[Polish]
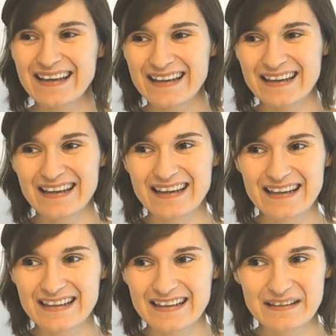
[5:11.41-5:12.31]

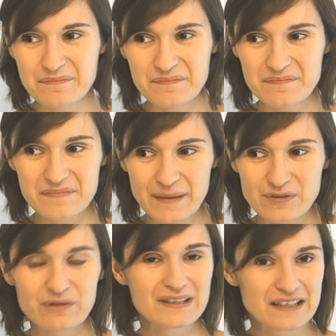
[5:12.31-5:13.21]
E, na
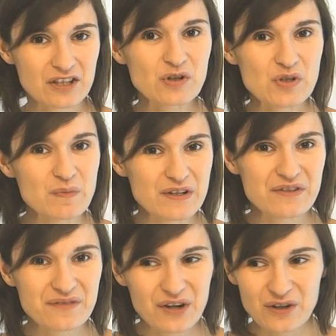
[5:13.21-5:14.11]
przykład, kiedy rodzic
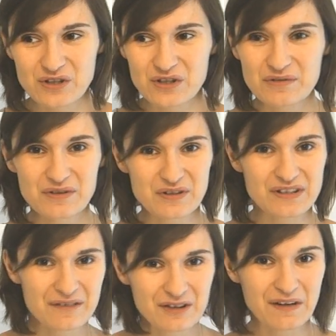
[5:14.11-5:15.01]
będzie wychodził i
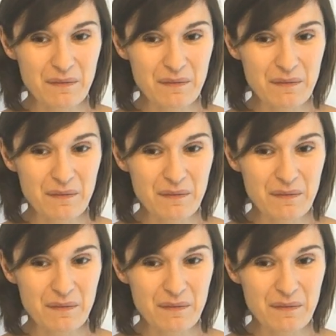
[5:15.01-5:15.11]
zostawiał,